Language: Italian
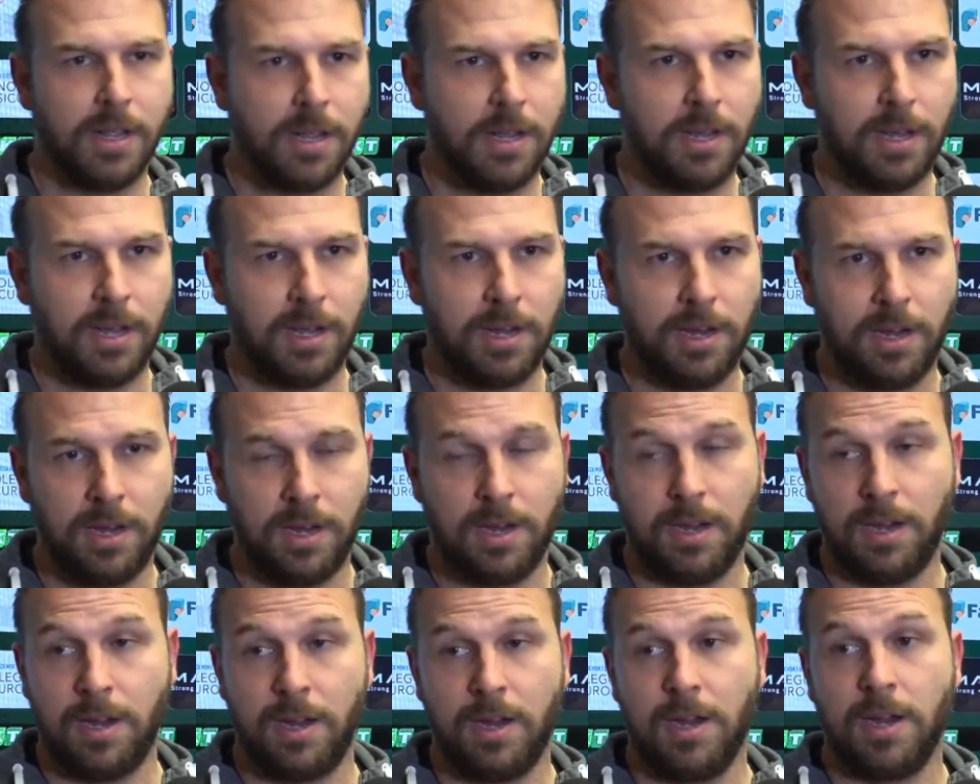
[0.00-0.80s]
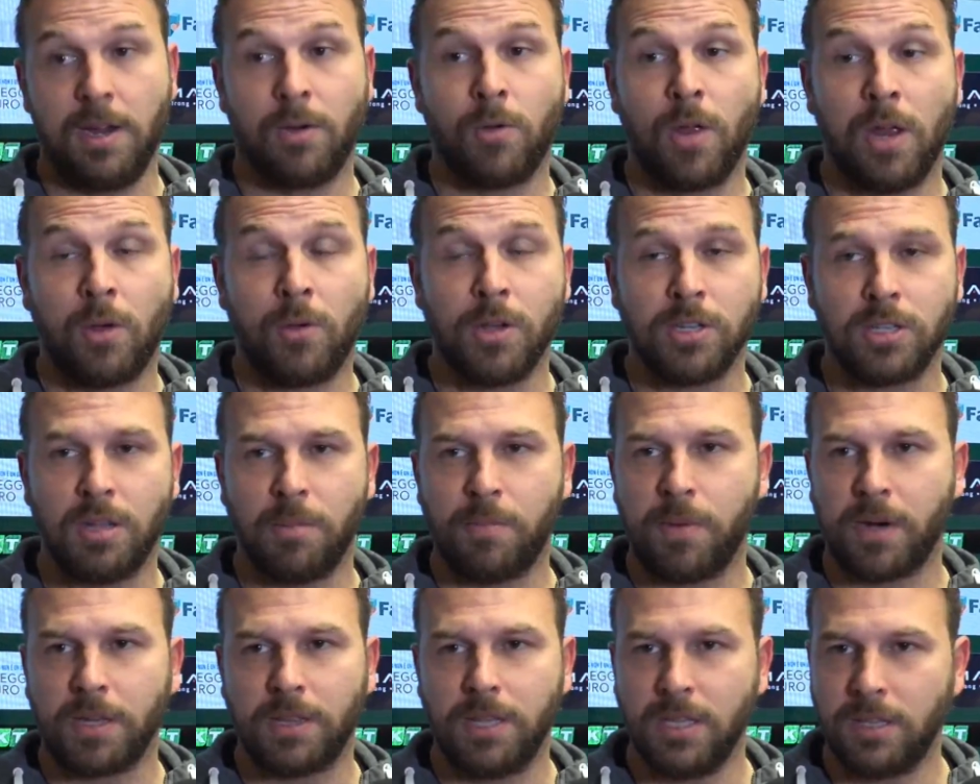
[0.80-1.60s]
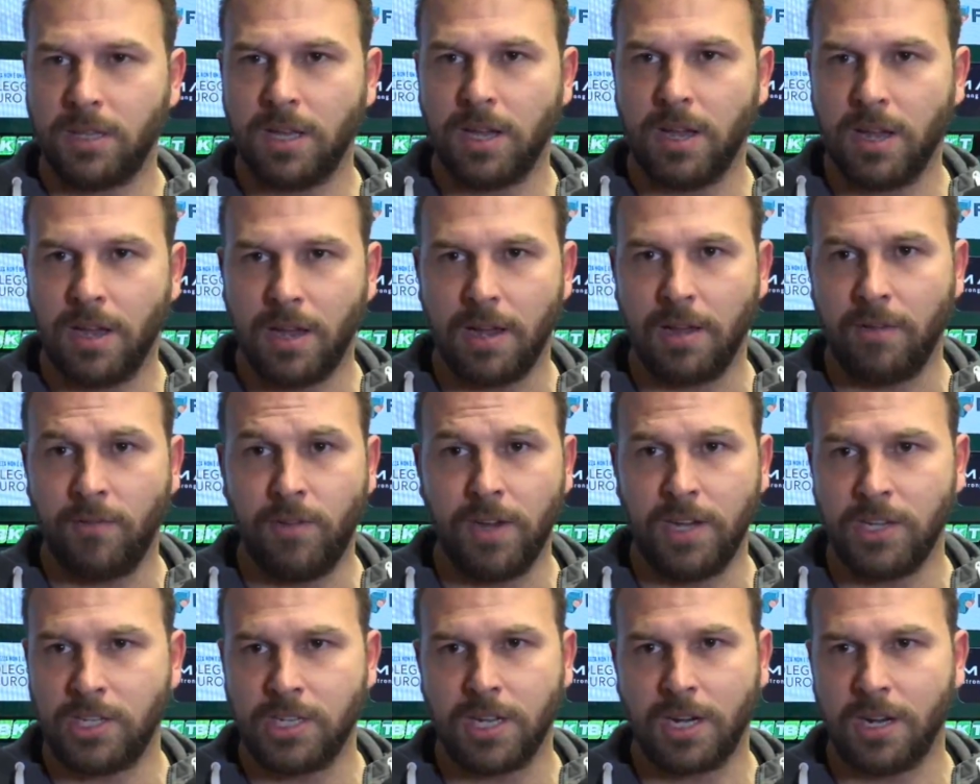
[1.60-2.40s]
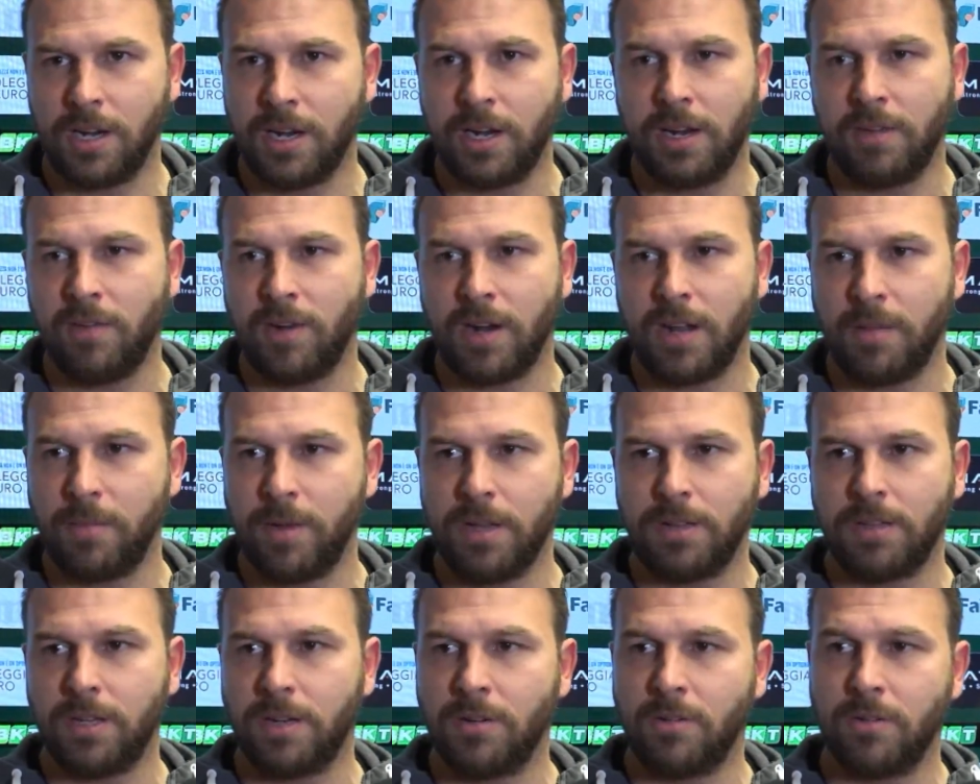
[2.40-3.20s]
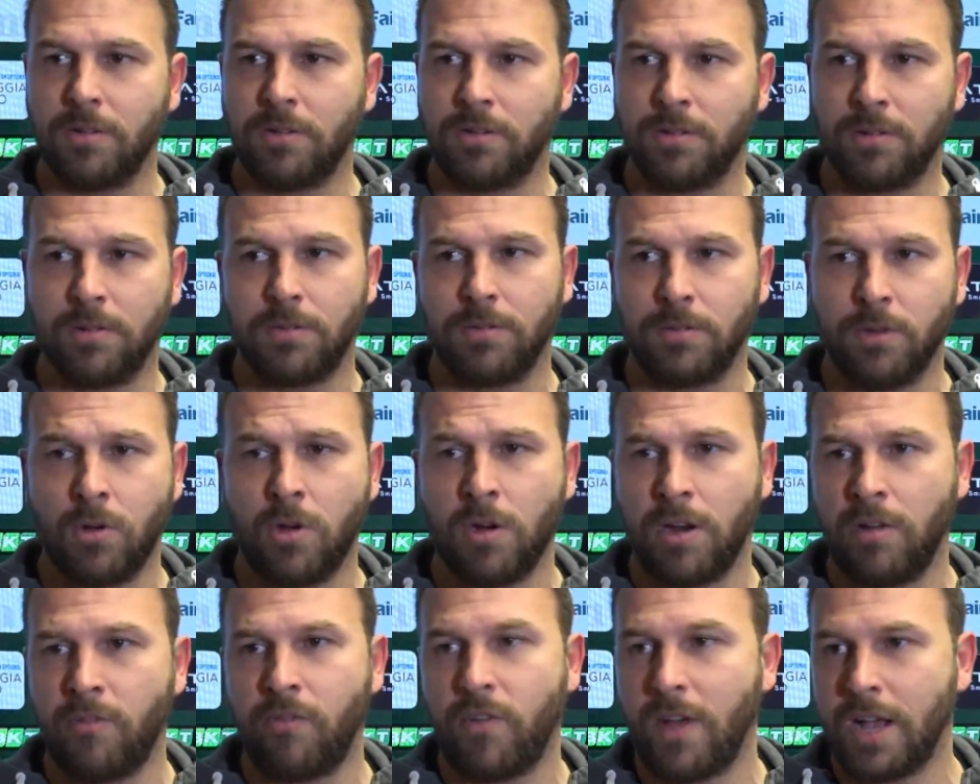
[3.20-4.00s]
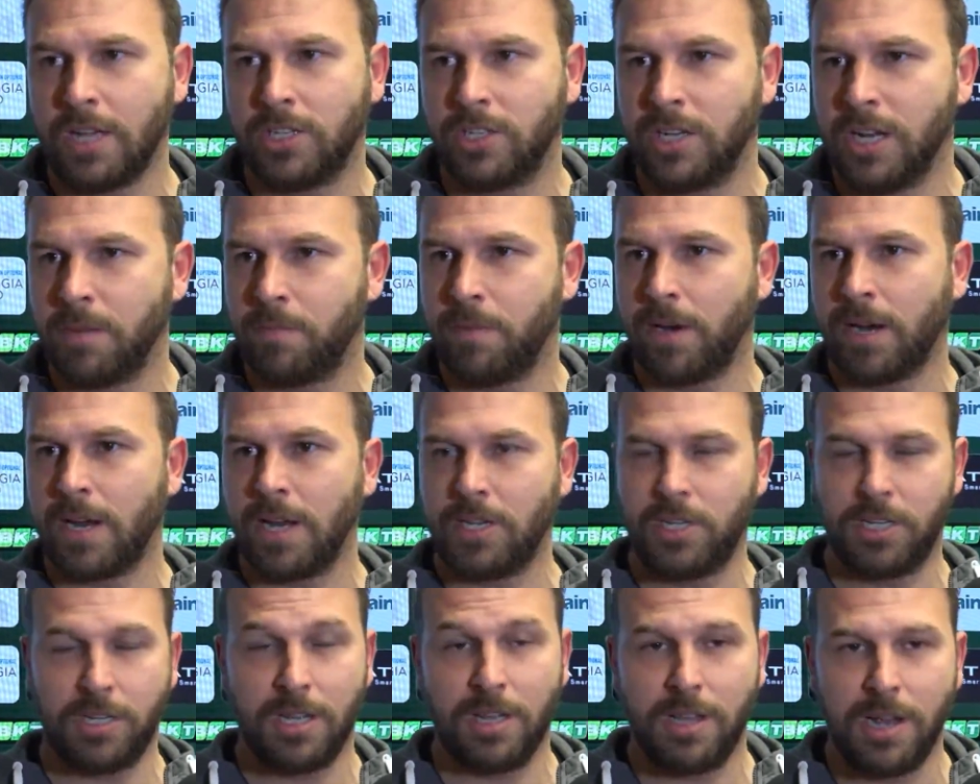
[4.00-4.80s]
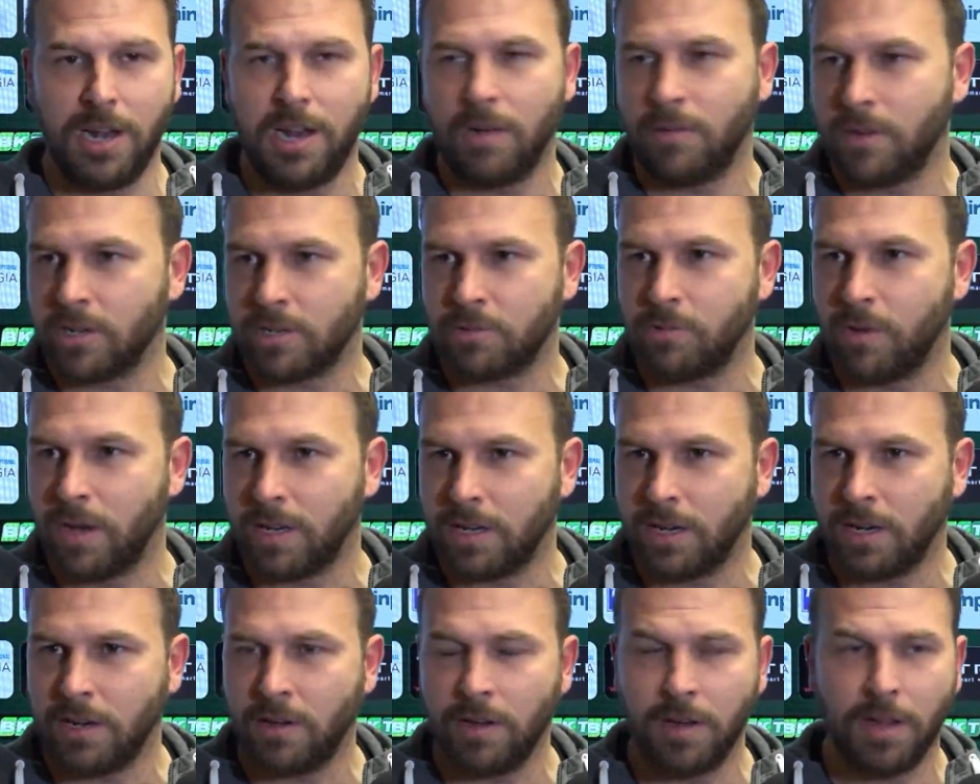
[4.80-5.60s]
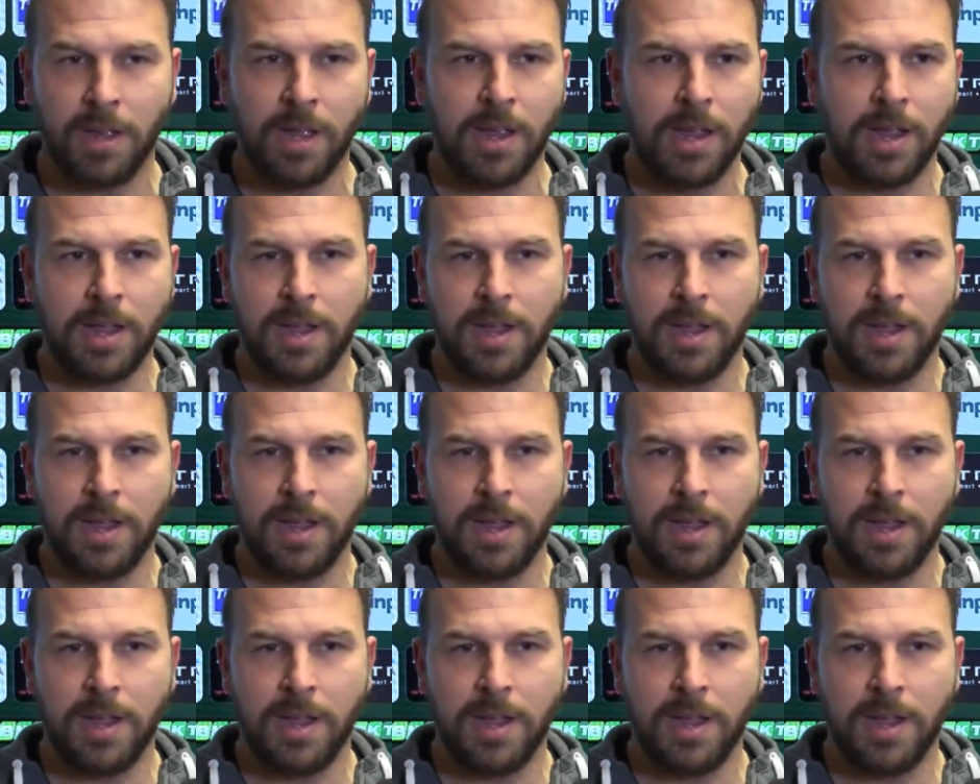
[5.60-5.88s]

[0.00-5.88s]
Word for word: eh, e queste partite vincere veramente no, non è facile perché Cittadella è una squadra che,